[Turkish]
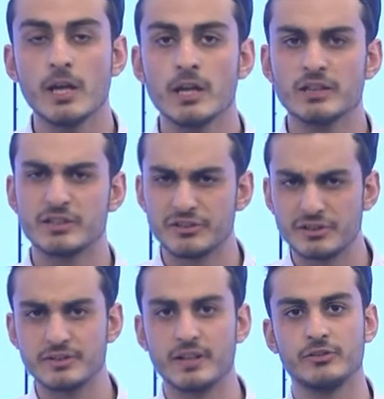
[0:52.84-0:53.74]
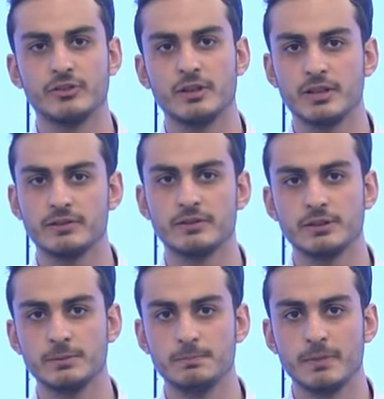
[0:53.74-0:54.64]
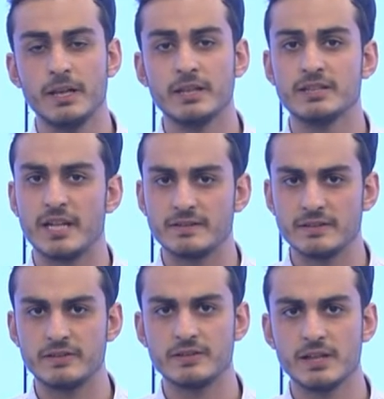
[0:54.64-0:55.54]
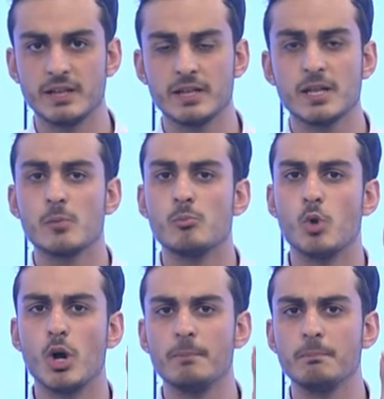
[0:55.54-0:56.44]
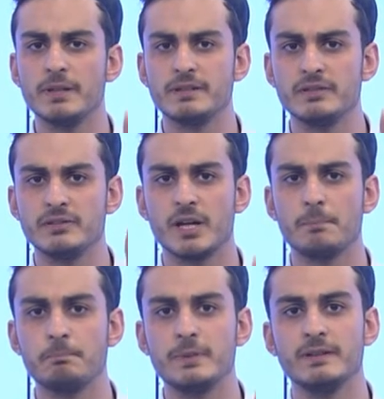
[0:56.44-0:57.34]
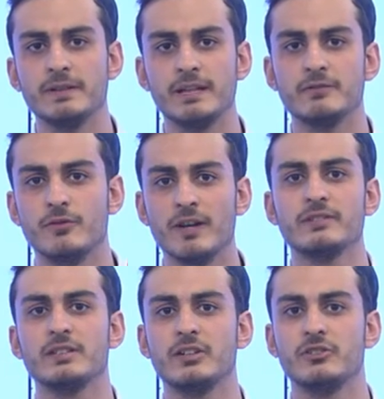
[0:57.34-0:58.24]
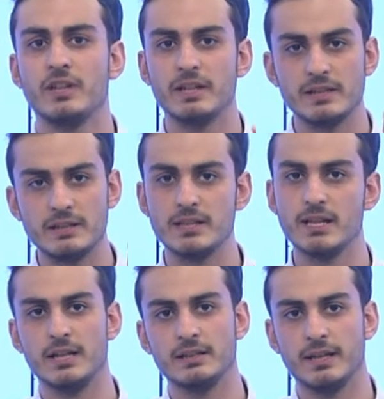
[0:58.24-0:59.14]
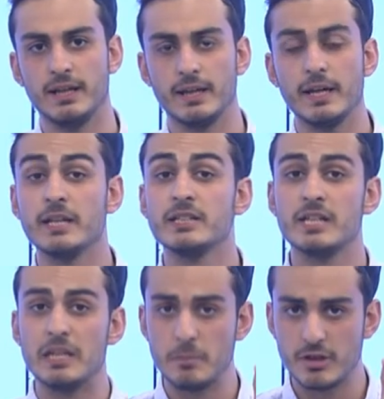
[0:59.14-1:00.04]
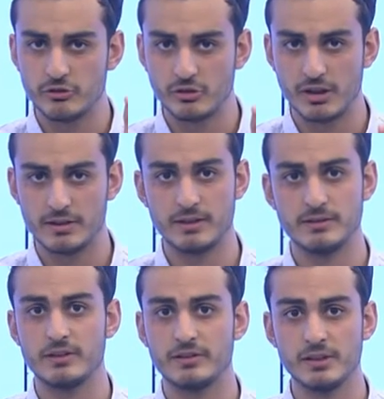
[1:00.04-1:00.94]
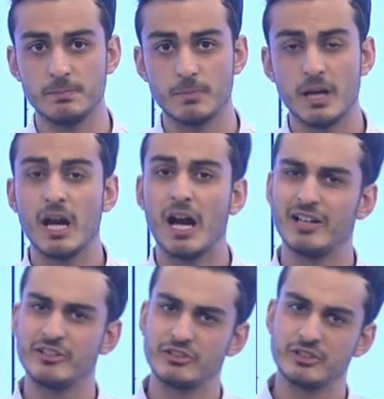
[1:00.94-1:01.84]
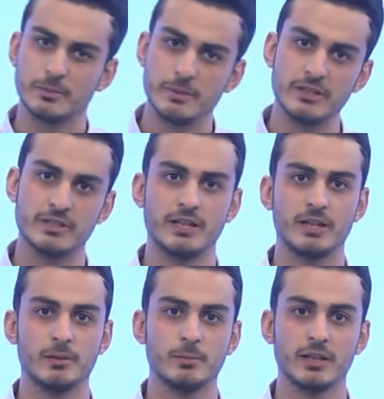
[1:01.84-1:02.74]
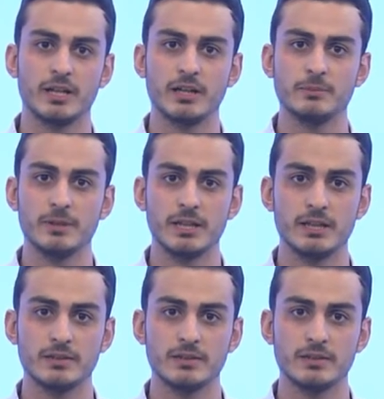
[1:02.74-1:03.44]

Kızgın taşlara yatırılıp kendisine Muhammed'in Rabbinden vazgeç denildiği halde kelime-i şehadet getirip acısını bir kenara bırakan Bilal'in